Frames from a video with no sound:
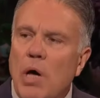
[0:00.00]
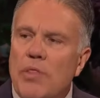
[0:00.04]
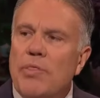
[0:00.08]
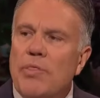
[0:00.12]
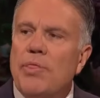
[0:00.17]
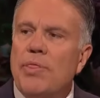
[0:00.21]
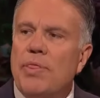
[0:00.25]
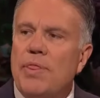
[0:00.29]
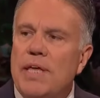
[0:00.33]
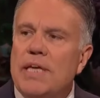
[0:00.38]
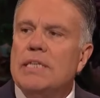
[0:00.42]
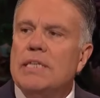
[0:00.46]

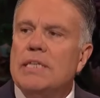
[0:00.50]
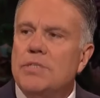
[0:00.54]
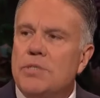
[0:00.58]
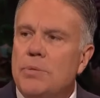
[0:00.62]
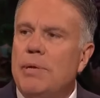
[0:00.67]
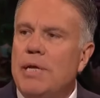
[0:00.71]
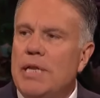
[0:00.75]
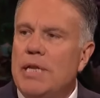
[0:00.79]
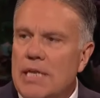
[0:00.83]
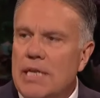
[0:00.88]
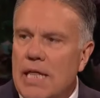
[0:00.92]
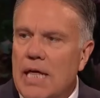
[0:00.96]
Una
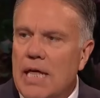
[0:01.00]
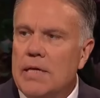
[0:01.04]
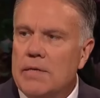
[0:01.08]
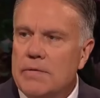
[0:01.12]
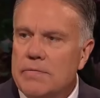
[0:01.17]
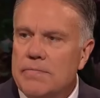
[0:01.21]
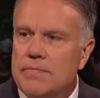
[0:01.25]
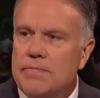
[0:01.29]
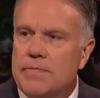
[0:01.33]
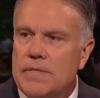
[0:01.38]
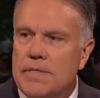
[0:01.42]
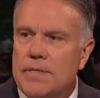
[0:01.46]
cosa es que
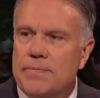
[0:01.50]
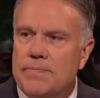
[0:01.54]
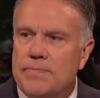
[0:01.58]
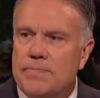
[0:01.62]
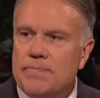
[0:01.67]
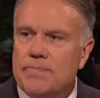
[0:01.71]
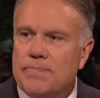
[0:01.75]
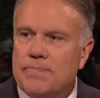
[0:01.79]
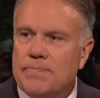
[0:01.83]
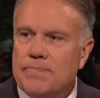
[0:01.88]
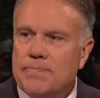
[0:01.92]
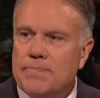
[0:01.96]
se nos
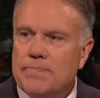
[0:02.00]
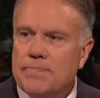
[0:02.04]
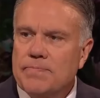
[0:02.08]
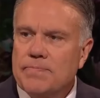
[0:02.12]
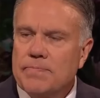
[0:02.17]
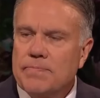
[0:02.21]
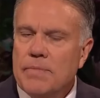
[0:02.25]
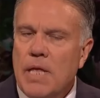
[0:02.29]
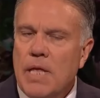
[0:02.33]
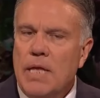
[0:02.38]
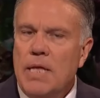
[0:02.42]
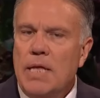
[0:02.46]
ame
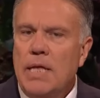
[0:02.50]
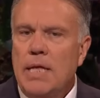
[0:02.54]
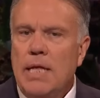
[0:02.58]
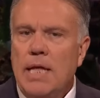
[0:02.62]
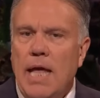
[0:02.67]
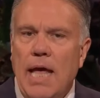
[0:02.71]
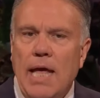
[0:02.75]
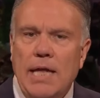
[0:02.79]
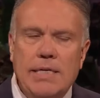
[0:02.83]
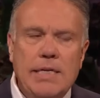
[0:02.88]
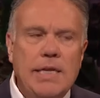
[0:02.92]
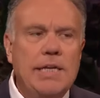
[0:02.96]

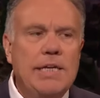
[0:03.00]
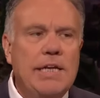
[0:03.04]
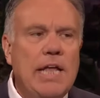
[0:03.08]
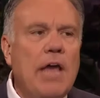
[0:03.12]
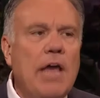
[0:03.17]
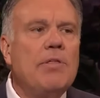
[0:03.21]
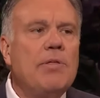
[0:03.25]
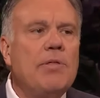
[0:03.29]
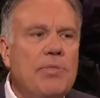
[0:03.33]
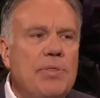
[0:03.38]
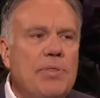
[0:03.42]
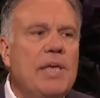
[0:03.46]
y
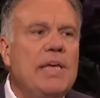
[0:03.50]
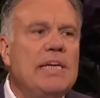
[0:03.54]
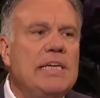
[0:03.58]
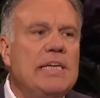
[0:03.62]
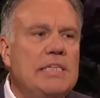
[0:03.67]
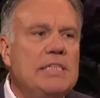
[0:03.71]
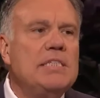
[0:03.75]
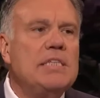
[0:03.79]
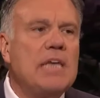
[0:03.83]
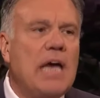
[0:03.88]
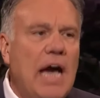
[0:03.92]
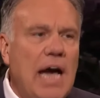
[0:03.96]
otra
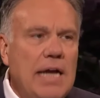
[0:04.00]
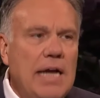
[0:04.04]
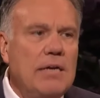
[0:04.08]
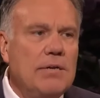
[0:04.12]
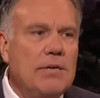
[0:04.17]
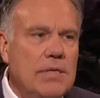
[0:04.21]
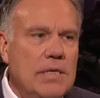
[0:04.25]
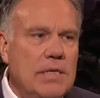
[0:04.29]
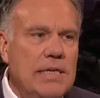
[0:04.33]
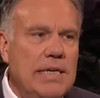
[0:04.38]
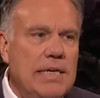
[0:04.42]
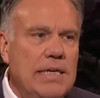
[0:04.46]
muy
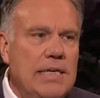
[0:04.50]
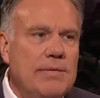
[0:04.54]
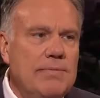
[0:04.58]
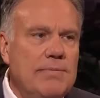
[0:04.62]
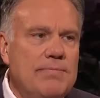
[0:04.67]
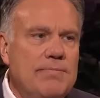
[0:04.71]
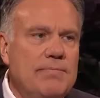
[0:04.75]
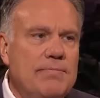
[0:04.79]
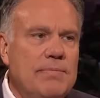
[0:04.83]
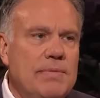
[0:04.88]
distinta